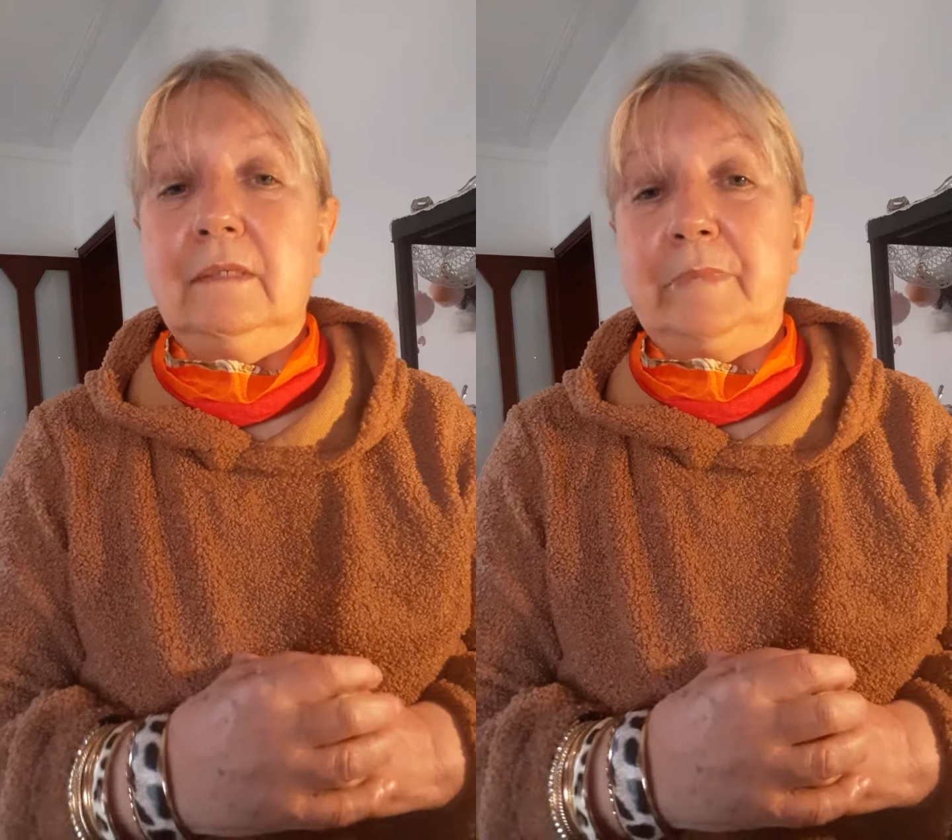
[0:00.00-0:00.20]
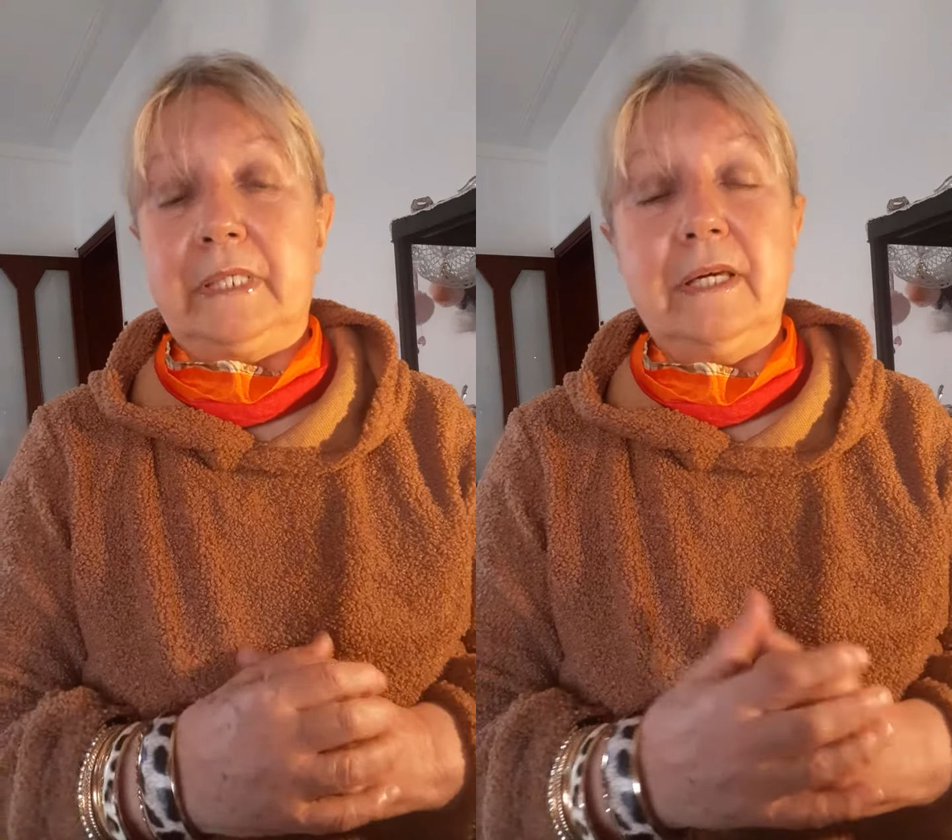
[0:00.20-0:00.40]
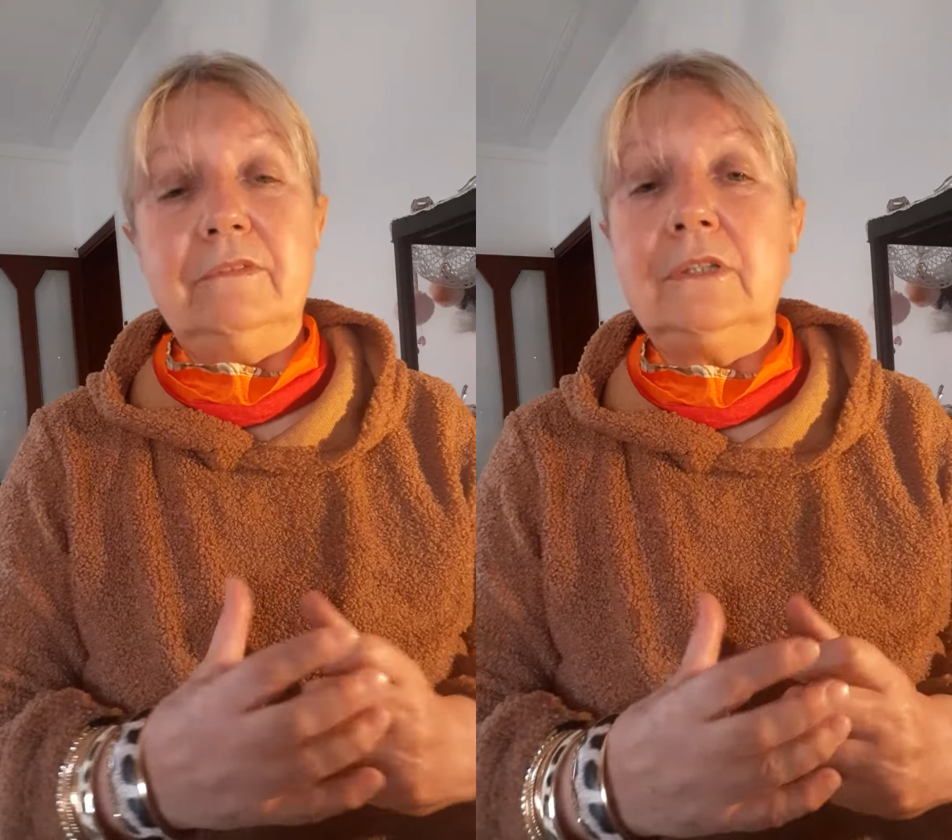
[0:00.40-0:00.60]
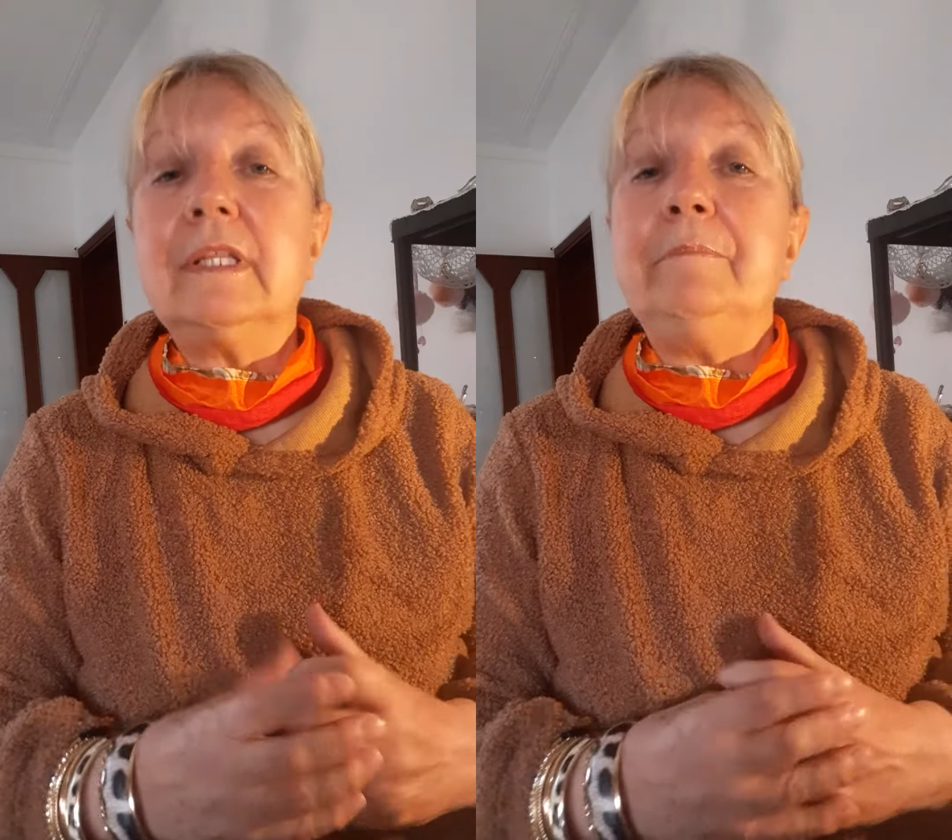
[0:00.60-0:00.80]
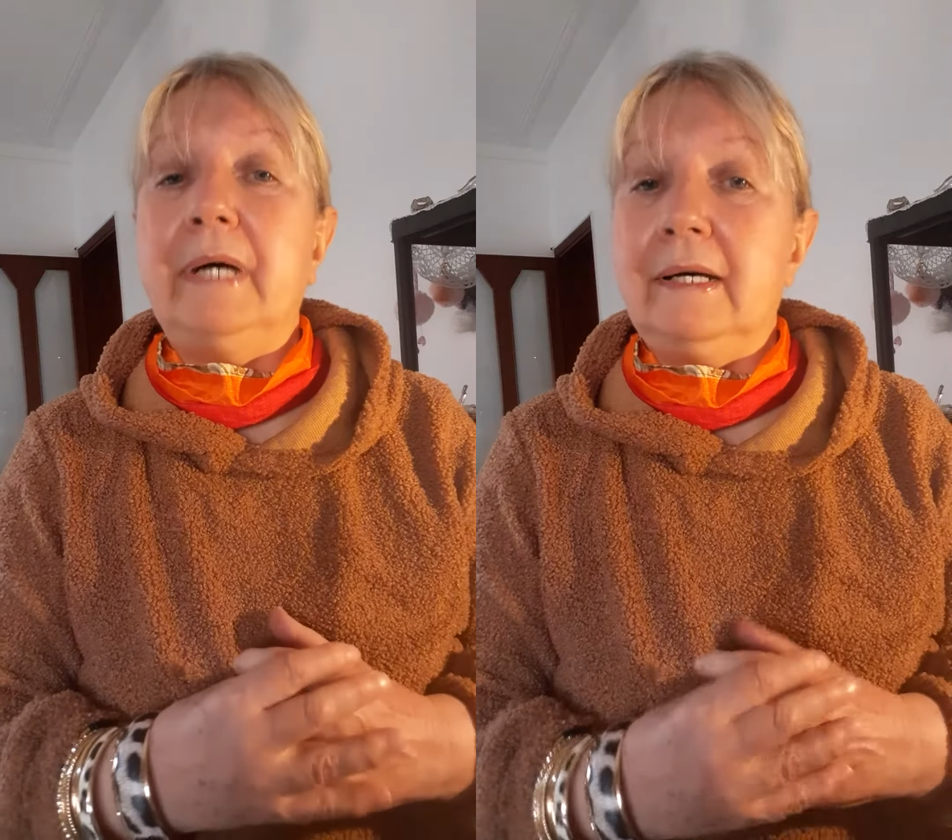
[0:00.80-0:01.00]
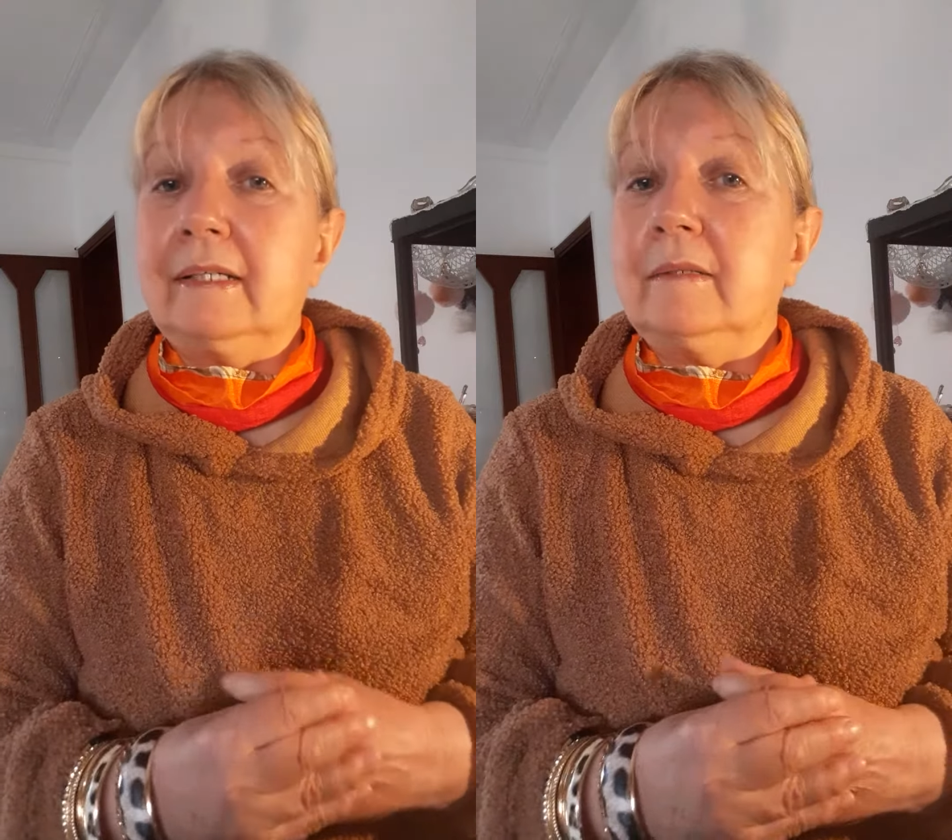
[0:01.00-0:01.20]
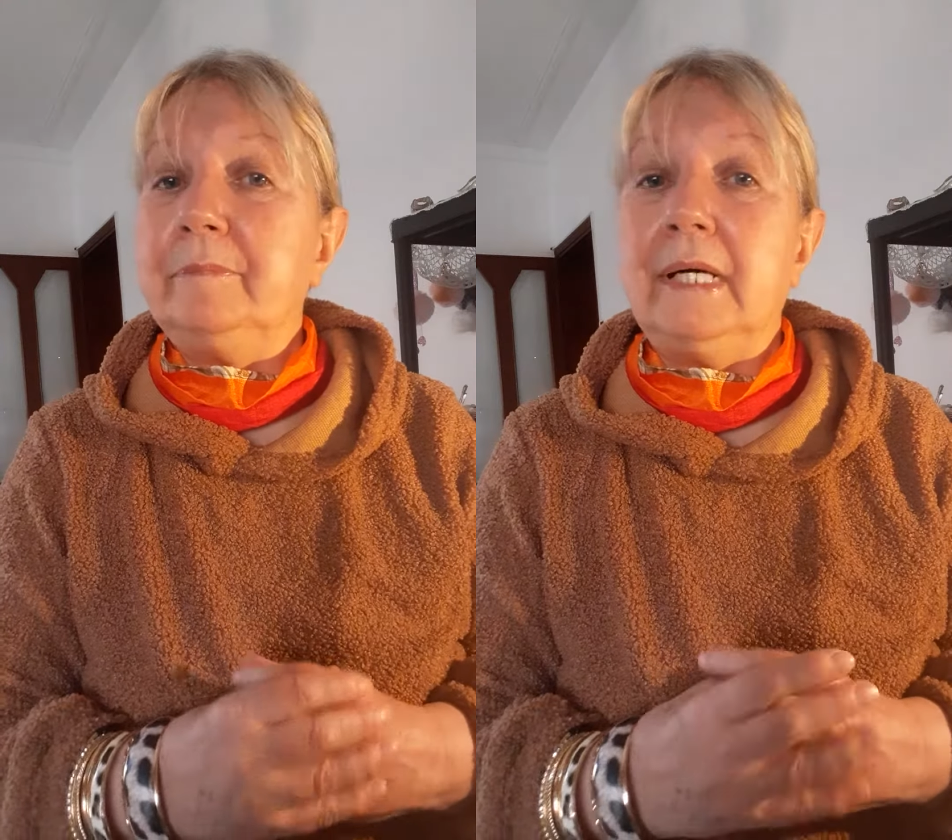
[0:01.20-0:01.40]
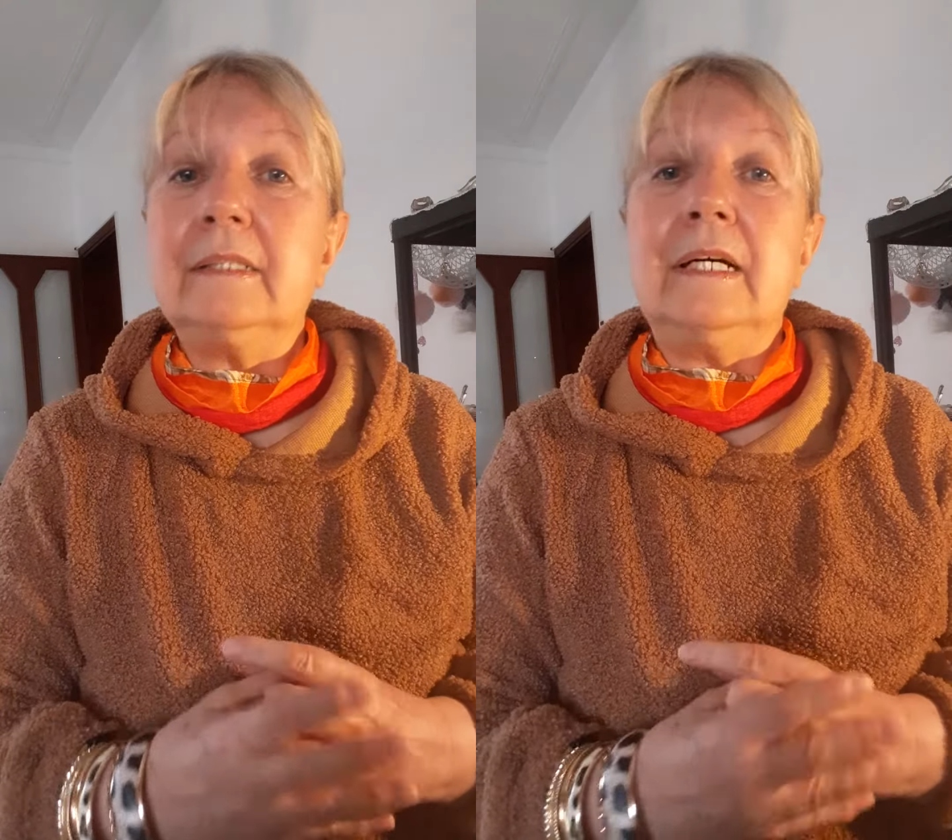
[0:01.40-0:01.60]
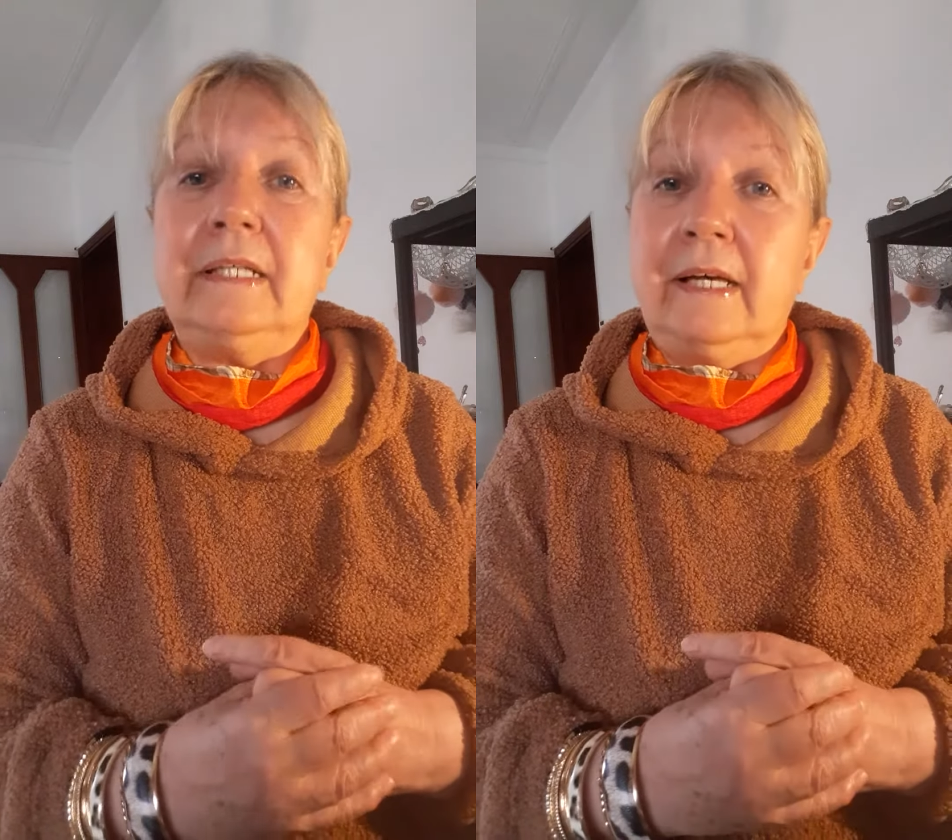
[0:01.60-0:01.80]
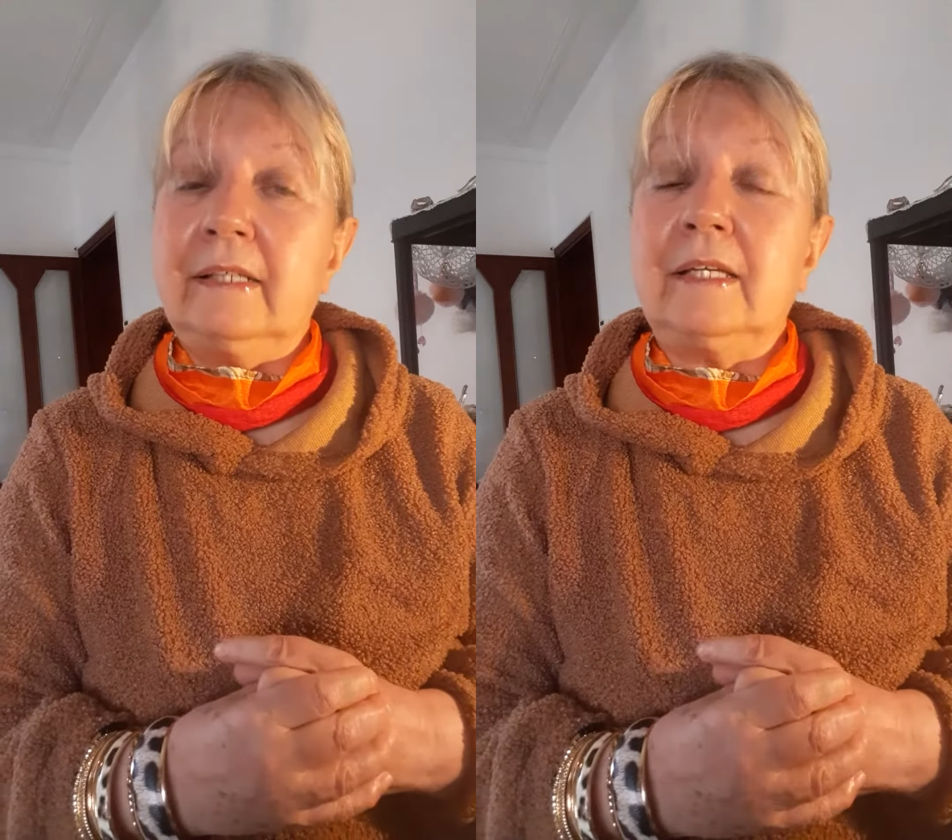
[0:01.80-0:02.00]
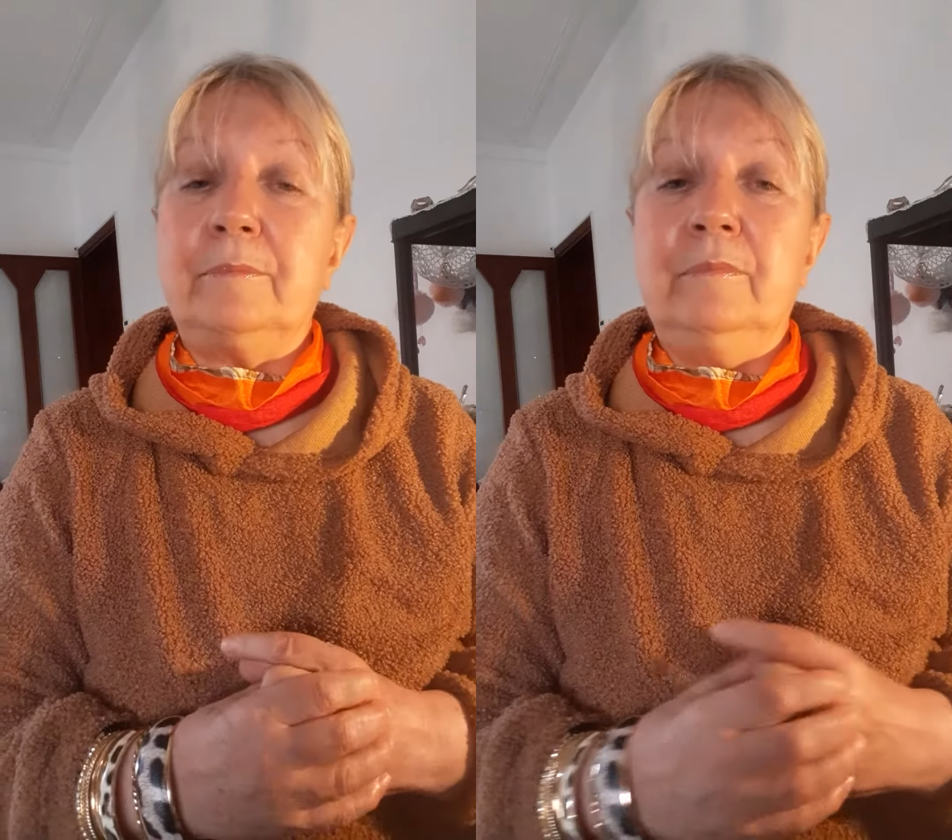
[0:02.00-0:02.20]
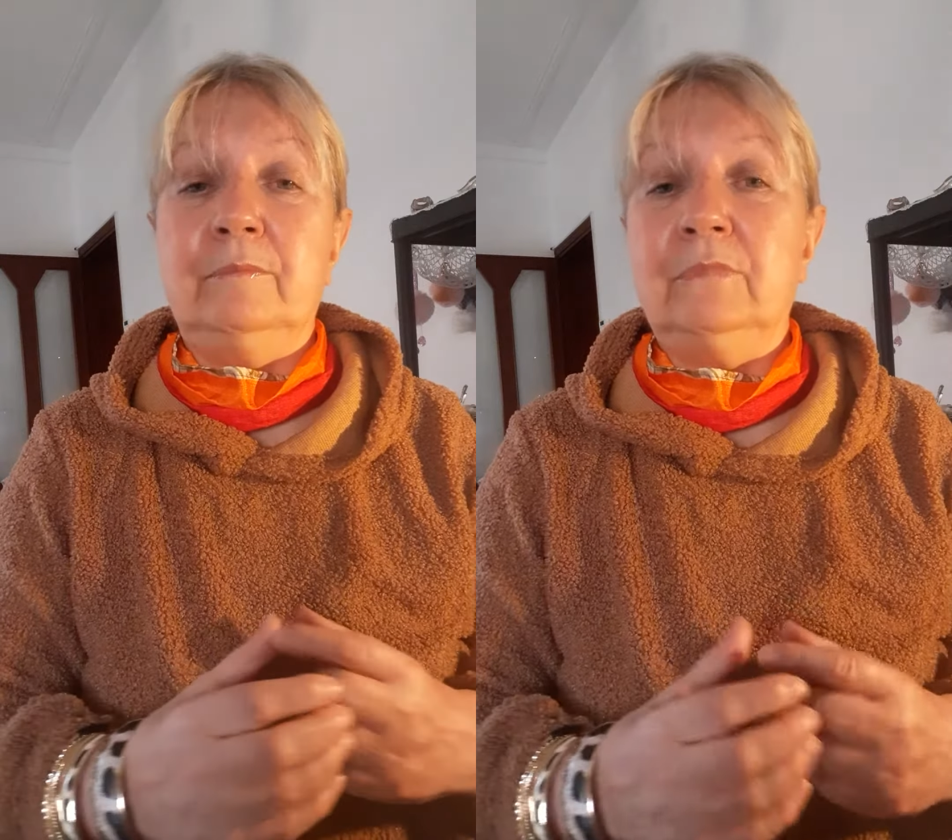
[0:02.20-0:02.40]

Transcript: perché a volte paga, paga anche,